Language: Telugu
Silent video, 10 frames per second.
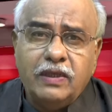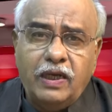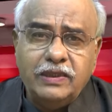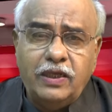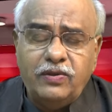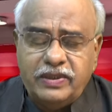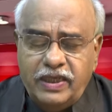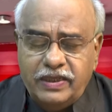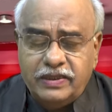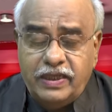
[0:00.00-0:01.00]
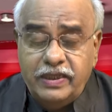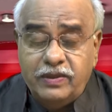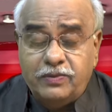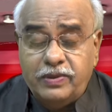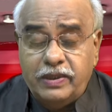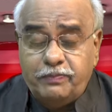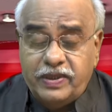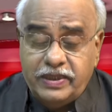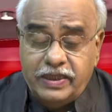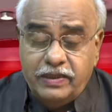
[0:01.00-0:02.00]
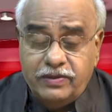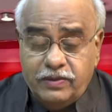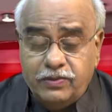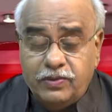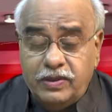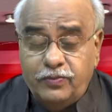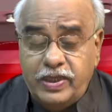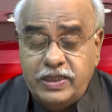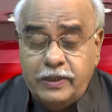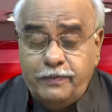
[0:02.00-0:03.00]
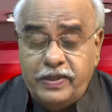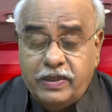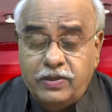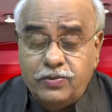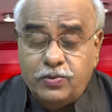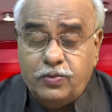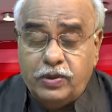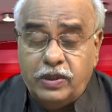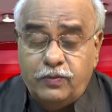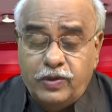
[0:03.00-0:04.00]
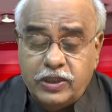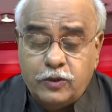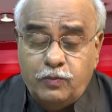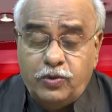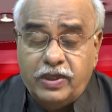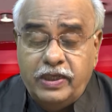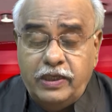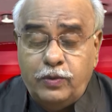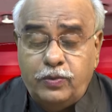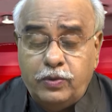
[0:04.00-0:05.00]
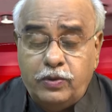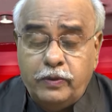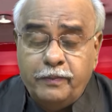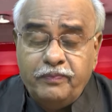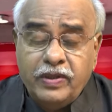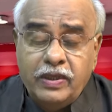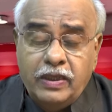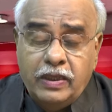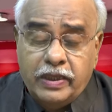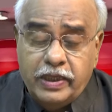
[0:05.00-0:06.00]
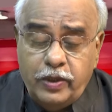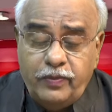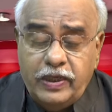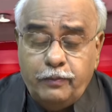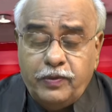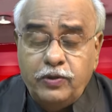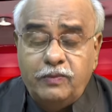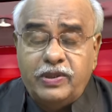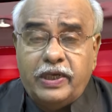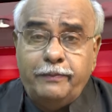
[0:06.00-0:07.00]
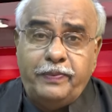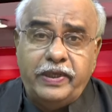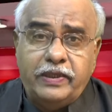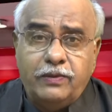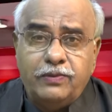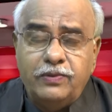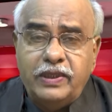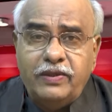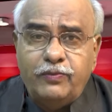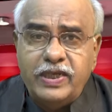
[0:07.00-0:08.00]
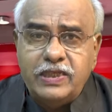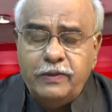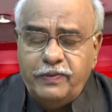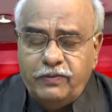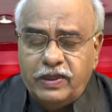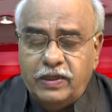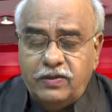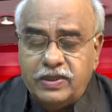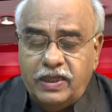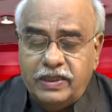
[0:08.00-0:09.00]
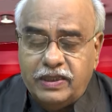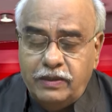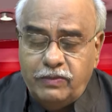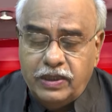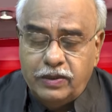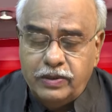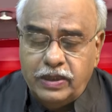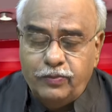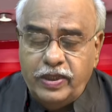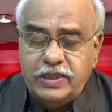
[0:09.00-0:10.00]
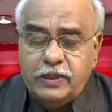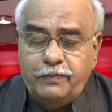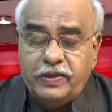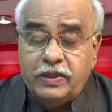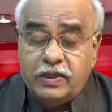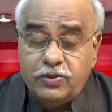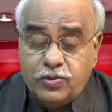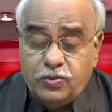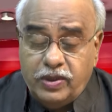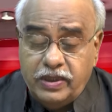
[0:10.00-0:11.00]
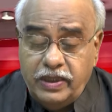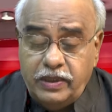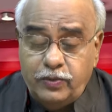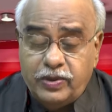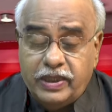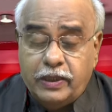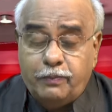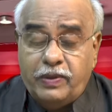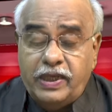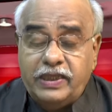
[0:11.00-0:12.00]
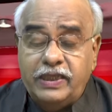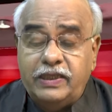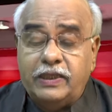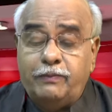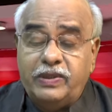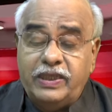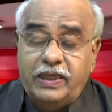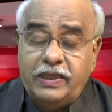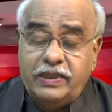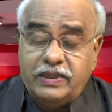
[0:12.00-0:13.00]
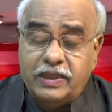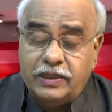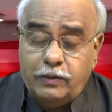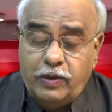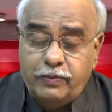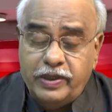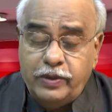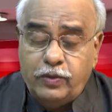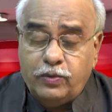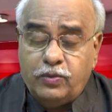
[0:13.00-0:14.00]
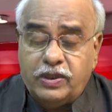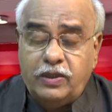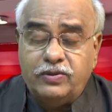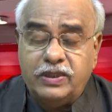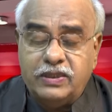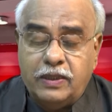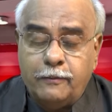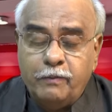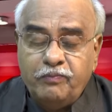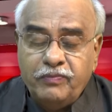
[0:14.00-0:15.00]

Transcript: ఖాతాలో చేరతాయని కూడా ప్రచారం జరుగుతోంది వైసీపీ కంచుకోటలో వన్స్ మోర్ నెల్లూరులో రెండు వేల పంతొమ్మిది రిపీట్ అవుతుందని వైసీపీ వర్గాలు చాలా ధీమాగా ఉన్నాయి వైసీపీకి కంచుకోట నెల్లూరు ఇక్కడ పార్టీని దెబ్బతీయాలని చంద్రబాబు ఎన్నో కుట్రలు చేశారు